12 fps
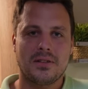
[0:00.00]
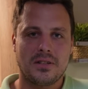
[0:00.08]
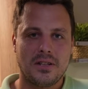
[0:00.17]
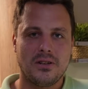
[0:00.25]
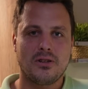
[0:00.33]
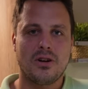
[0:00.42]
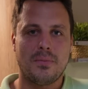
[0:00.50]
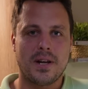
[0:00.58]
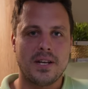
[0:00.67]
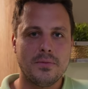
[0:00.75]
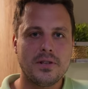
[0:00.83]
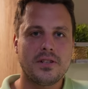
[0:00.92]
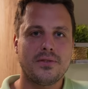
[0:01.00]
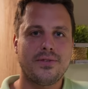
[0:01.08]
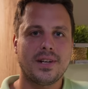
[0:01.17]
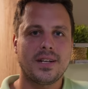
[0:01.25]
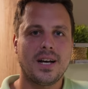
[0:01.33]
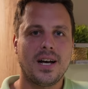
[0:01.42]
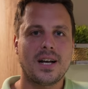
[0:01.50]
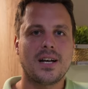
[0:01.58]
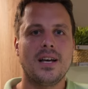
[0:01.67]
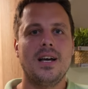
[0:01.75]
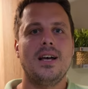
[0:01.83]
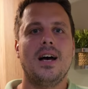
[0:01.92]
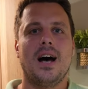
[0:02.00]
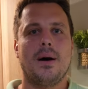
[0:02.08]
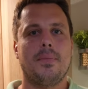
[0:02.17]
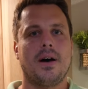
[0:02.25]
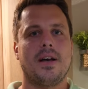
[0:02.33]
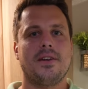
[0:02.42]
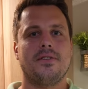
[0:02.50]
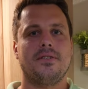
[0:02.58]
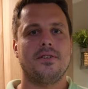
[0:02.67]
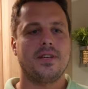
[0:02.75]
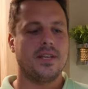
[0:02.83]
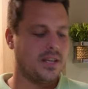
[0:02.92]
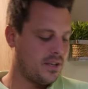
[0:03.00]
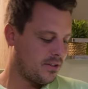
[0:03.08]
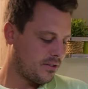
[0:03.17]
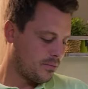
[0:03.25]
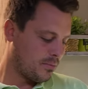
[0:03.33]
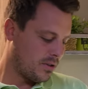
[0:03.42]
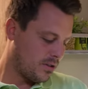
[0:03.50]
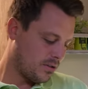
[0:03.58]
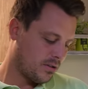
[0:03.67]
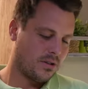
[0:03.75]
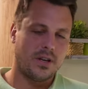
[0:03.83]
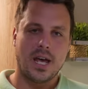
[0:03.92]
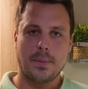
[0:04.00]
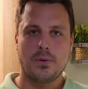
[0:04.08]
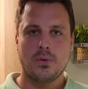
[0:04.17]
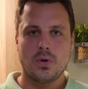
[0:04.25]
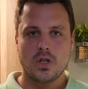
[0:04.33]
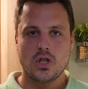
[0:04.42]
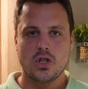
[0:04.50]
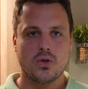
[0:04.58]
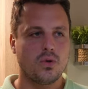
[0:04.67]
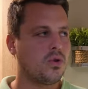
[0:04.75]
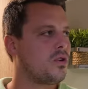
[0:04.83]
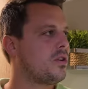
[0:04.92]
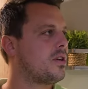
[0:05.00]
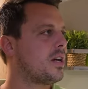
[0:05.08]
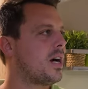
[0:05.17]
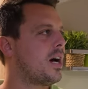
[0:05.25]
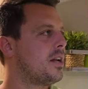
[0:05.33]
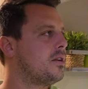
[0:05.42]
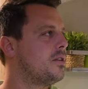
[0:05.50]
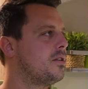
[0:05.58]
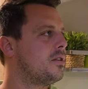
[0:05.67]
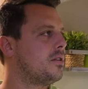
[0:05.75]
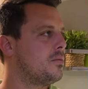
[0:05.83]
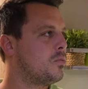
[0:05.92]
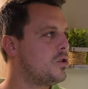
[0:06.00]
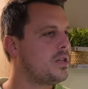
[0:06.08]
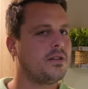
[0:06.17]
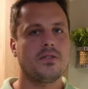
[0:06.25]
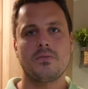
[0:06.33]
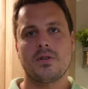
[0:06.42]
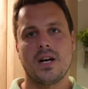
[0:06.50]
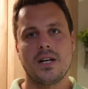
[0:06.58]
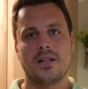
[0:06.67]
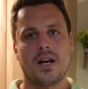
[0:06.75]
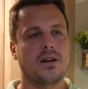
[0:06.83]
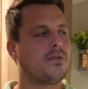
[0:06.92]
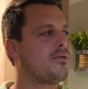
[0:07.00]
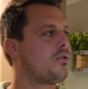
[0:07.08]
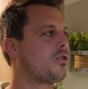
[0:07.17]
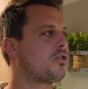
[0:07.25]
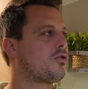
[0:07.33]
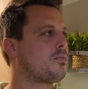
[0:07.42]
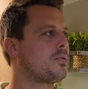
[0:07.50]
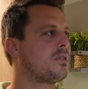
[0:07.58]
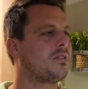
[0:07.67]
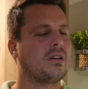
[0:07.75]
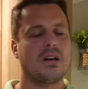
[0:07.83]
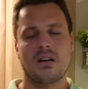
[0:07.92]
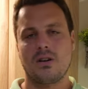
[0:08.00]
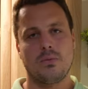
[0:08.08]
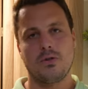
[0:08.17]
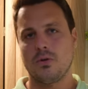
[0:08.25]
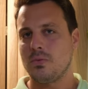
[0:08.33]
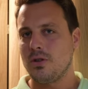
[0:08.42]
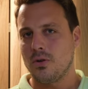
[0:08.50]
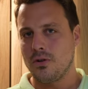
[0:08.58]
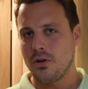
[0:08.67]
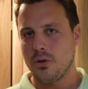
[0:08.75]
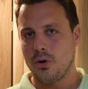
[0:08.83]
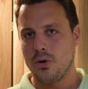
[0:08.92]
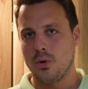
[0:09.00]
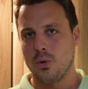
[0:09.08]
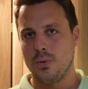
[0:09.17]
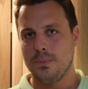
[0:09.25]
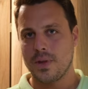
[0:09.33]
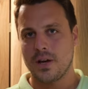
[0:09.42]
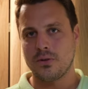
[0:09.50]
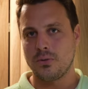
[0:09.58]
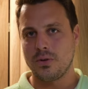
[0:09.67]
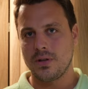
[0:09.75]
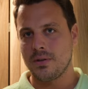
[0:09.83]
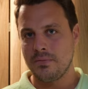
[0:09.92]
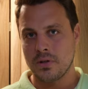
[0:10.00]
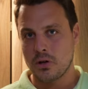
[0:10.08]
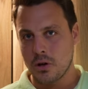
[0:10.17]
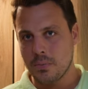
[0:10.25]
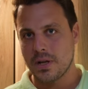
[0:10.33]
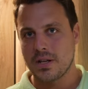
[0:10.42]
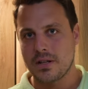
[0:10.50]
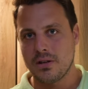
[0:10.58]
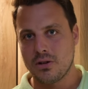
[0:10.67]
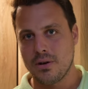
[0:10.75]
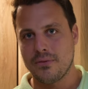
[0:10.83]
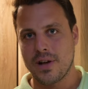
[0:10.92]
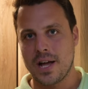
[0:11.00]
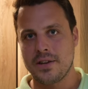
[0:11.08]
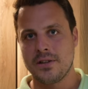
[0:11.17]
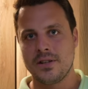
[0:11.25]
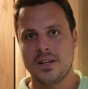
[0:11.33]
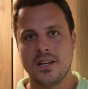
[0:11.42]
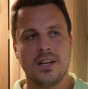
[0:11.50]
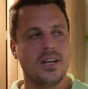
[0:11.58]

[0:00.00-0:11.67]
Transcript: einen Telekom Unlimited-Vertrag, habe eine eSIM in der Apple Watch und eine Multisim-Karte angefordert und bezahle, glaube ich, um die 100 Euro. Also ihr könnt bei der Telekom verhandeln.